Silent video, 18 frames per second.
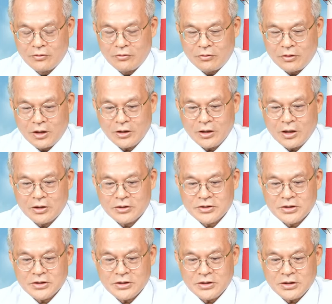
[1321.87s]
黄老
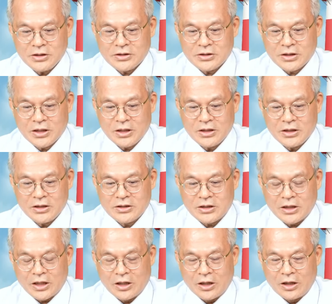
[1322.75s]
师一直跟你
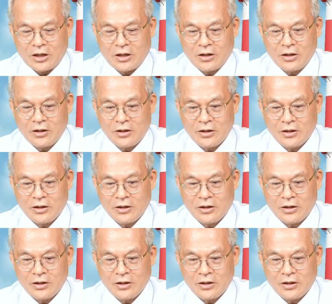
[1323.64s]
讲哦，